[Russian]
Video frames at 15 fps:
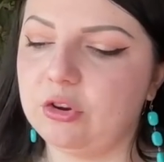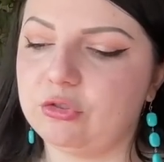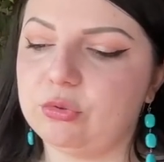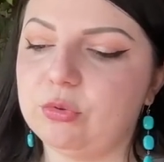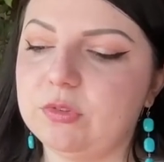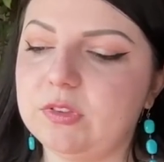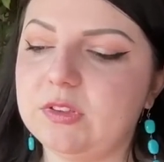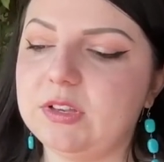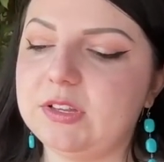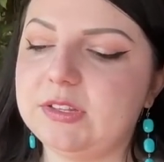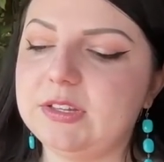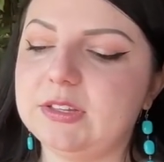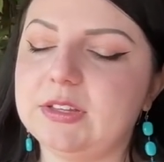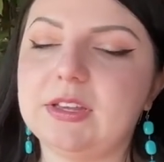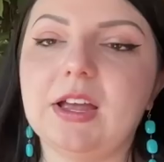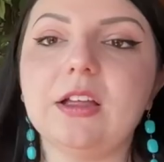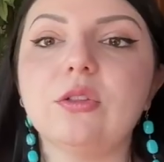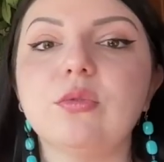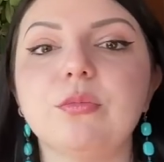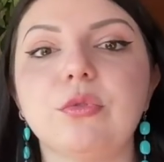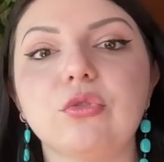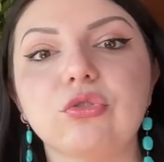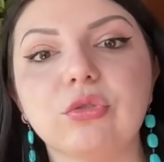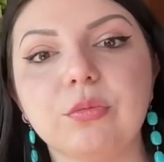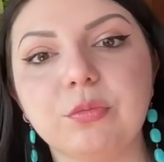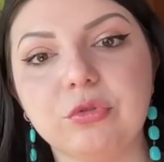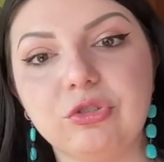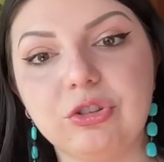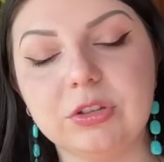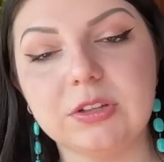что он следит. Я думаю, что
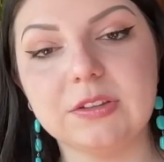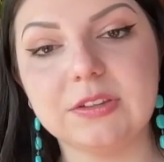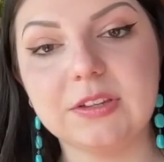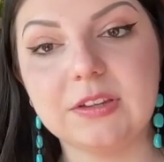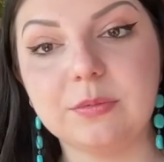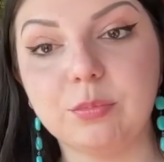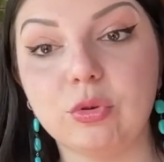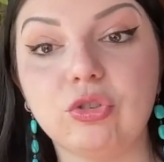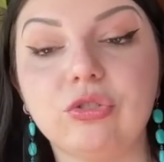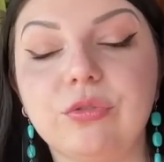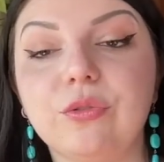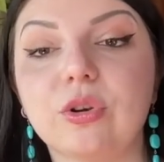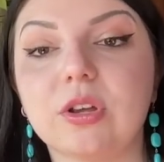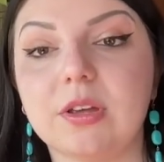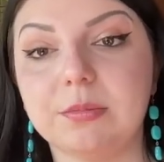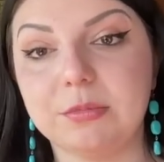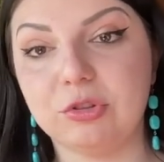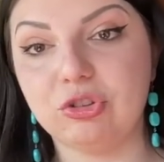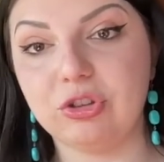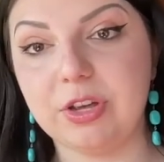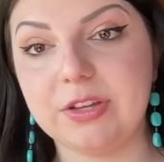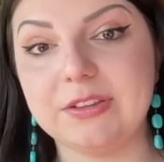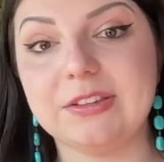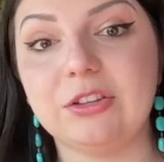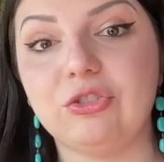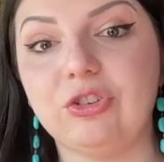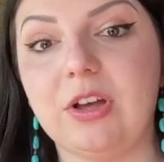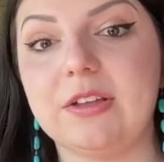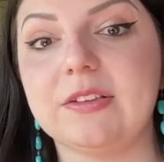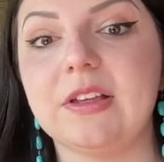мужчина здесь по четверке мечей
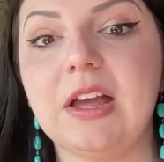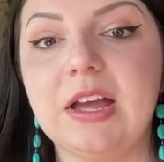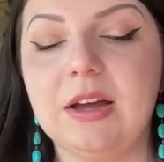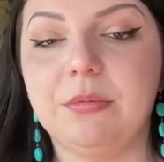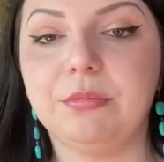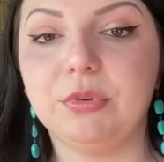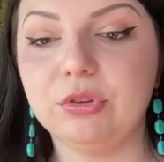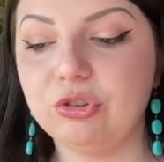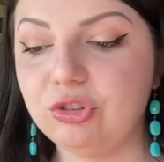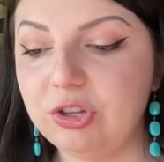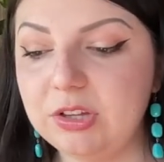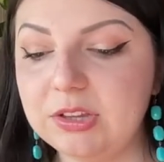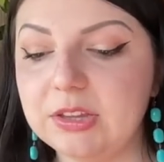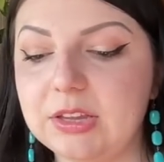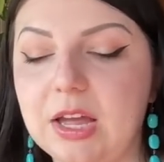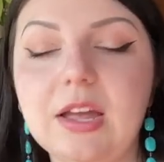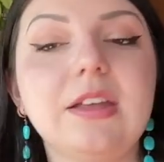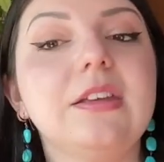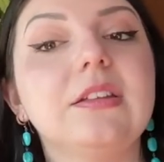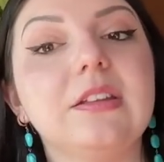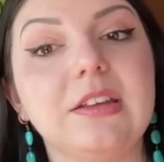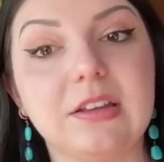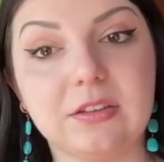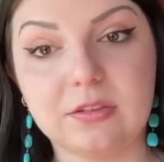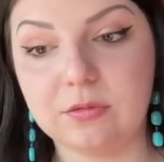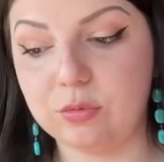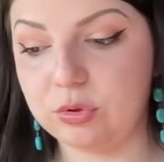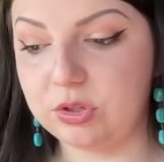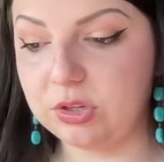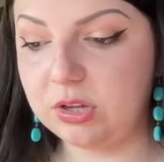сейчас молчит, да, не
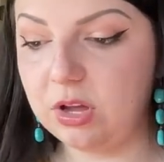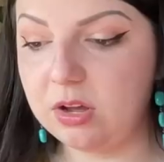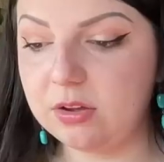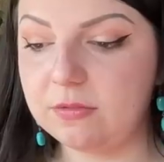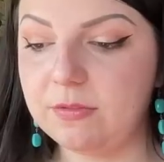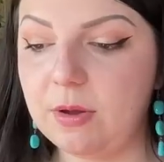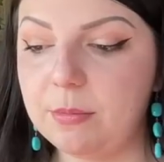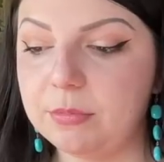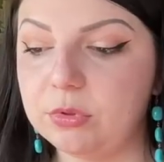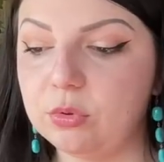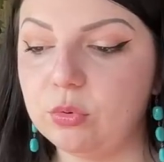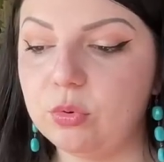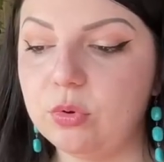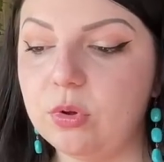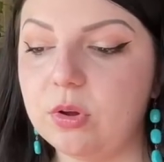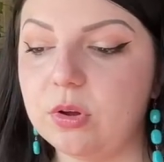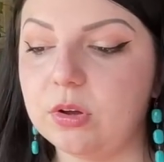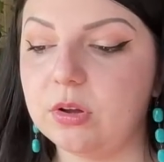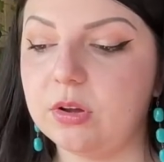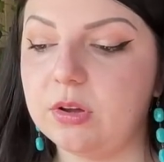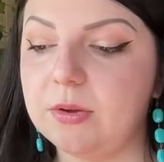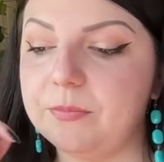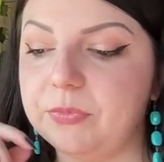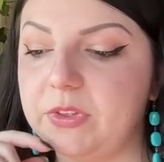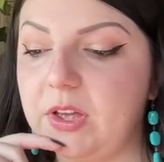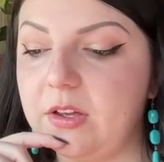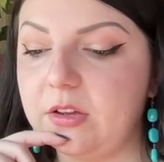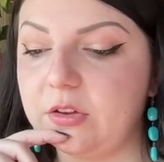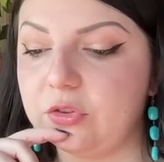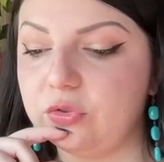действует никак к вам, но э,
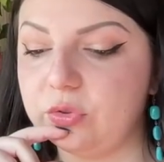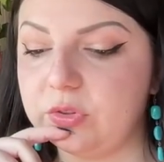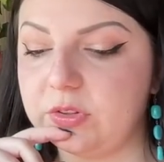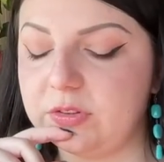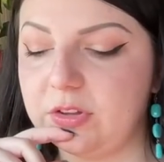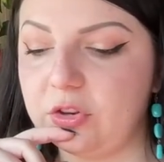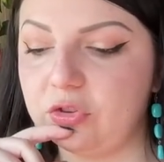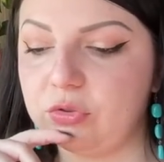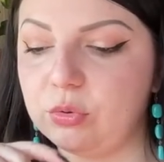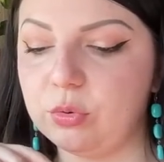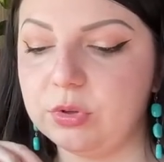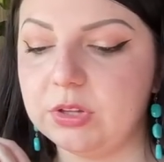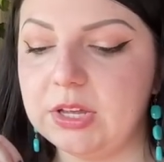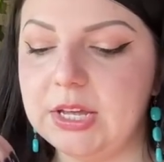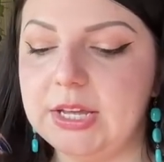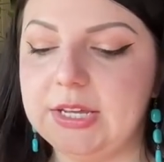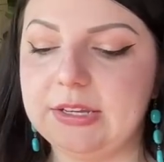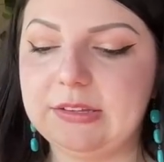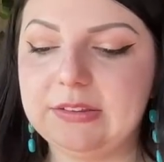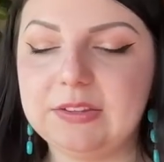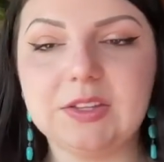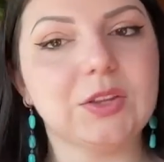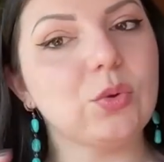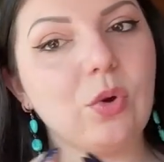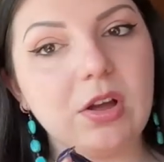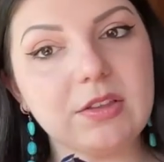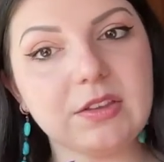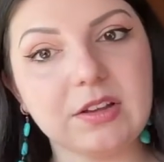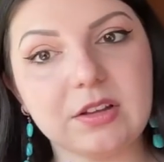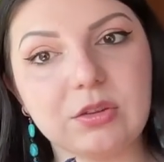я хочу сказать, что он из
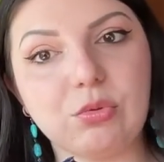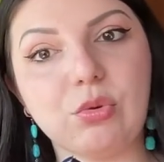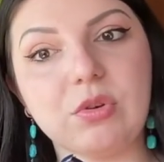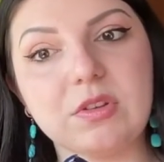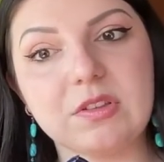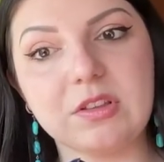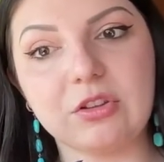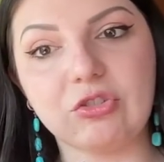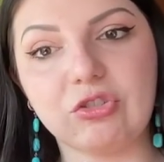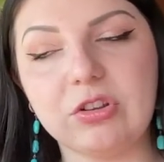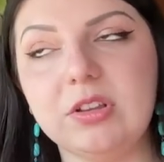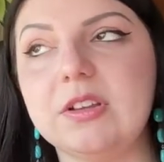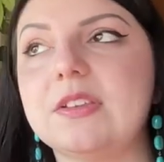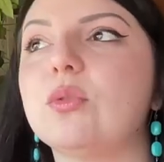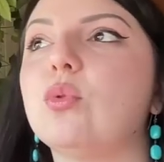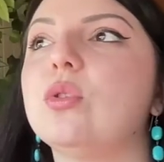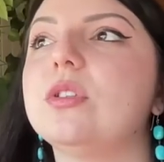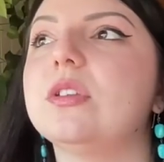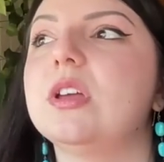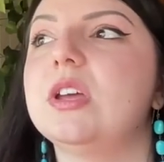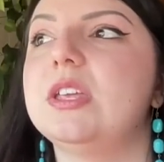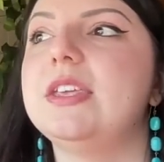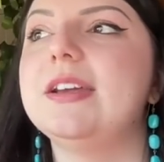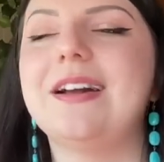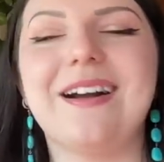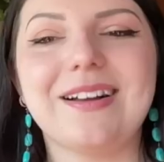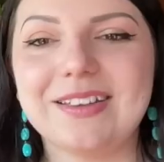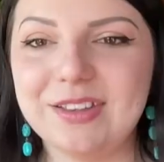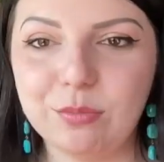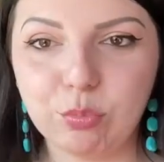ситуации, которая сложилась, он
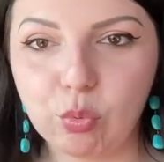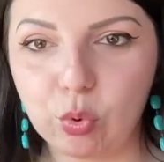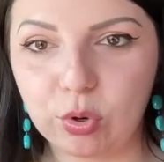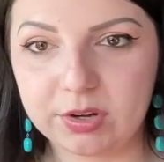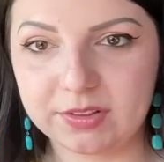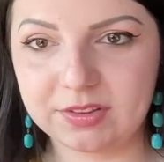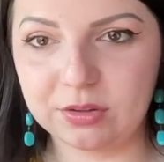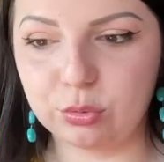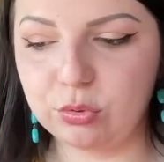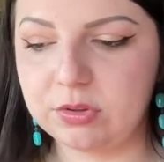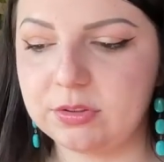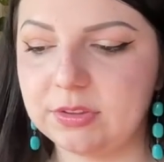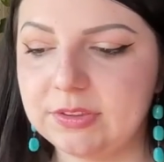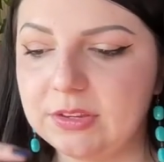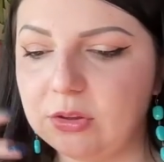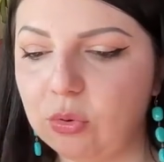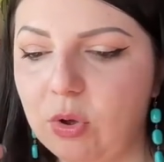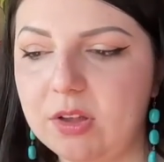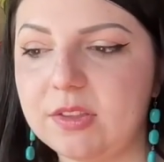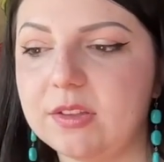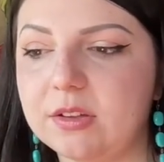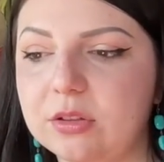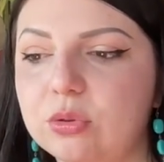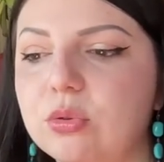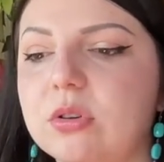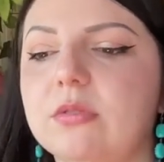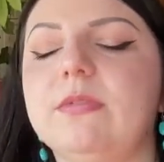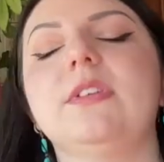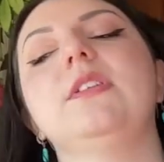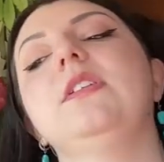никак не борется. То есть ситуация,
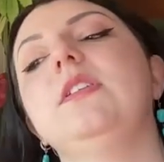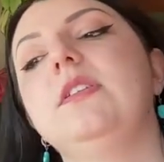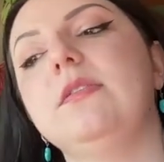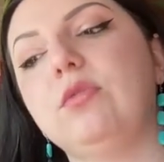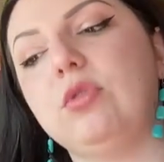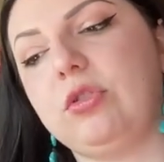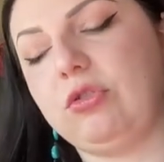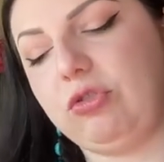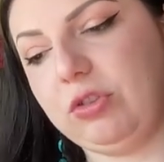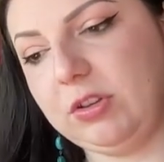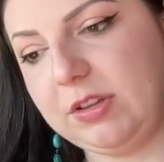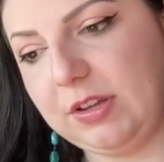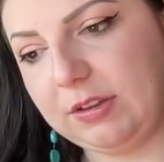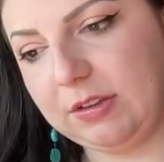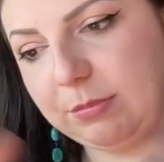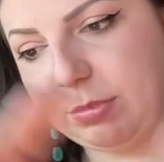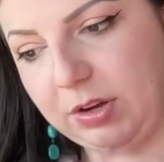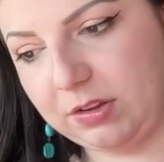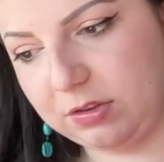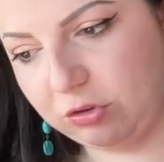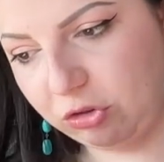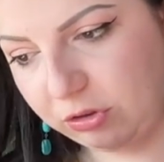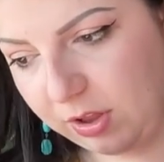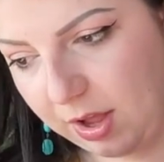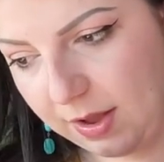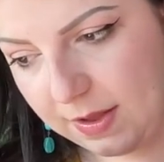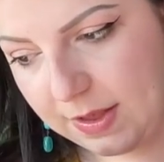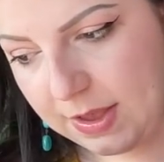которая у вас на сегодняшний день произошла,